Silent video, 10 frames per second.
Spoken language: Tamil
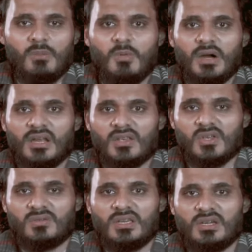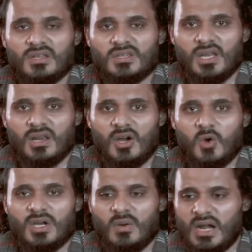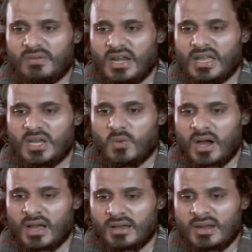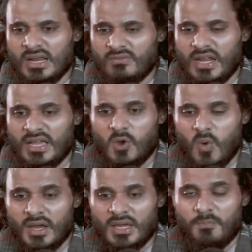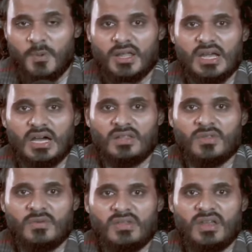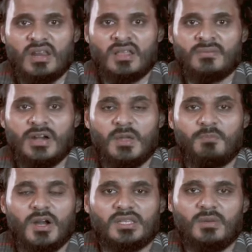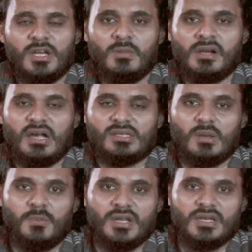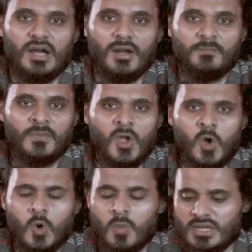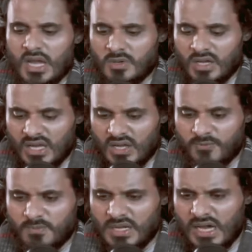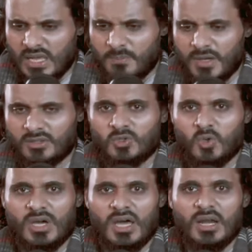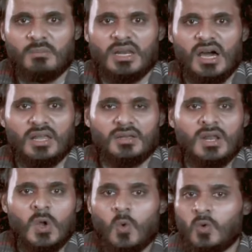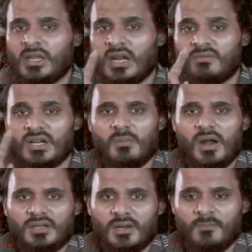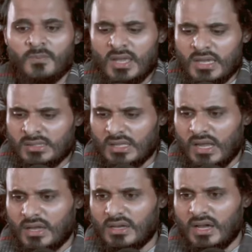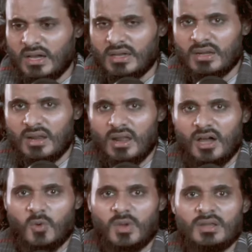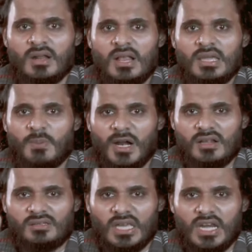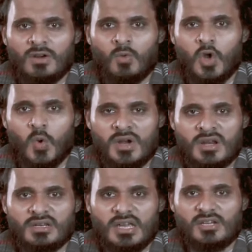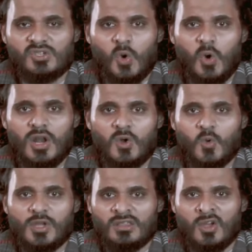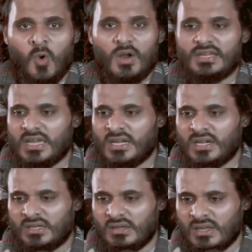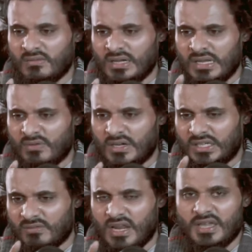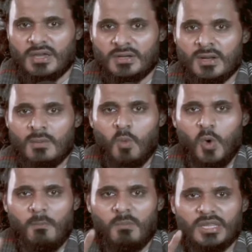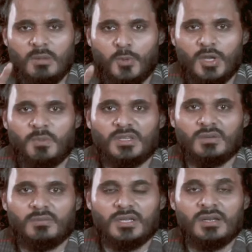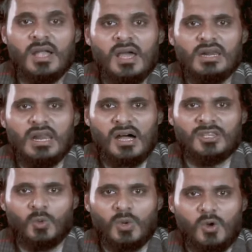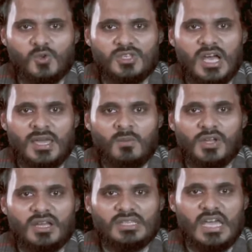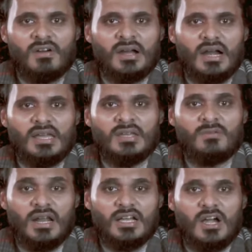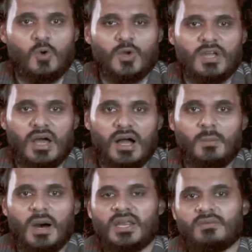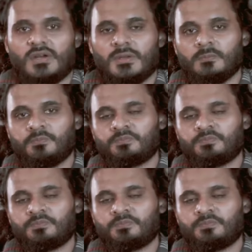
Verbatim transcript: அபுபக்ர சித்தி கருதி எல்லாம் ஒன்று அவர்களை விலைக்கு வாங்க விலைக்கு வாங்க எப்படியாவது அந்த வேதனையிலிருந்து வெளிப்படுத்த வேண்டும் என்று ஆசைப்படுகிறார்கள் உமையா இபின் ஹலஃப் பிலாலை பார்த்து சொன்னார்கள் பிலாலே உன்னை நான் விடமாட்டேன் இந்த லா இலாக இல்லல்லாகுவை படைத்த இறைவன் ஒருவன் என்று ஏற்றுக்கொள்ளக்கூடிய இந்த கொள்கையை நீ நீ விட்டு வெளியேறு முகம்மதை பொய்ப்பித்து விடு லாத்து உல் தெய்வங்களை நீ வணங்கக்கூடியவனாக மாறிவிடு